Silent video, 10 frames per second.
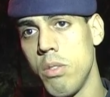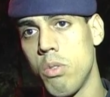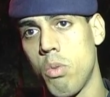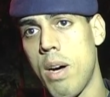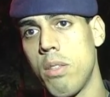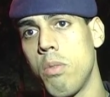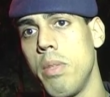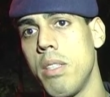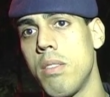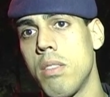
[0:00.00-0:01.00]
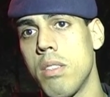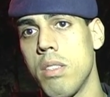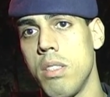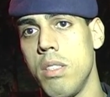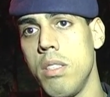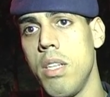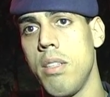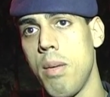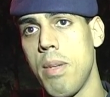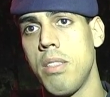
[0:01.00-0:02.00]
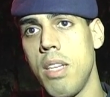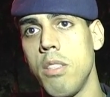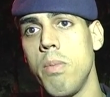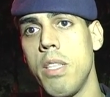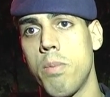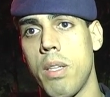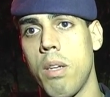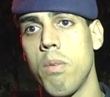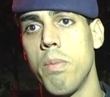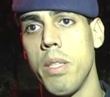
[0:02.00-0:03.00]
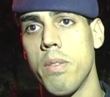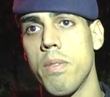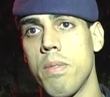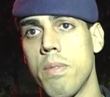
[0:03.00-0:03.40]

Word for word: uns quatro meses e ele tem mais seis meses para estar tá cumprindo.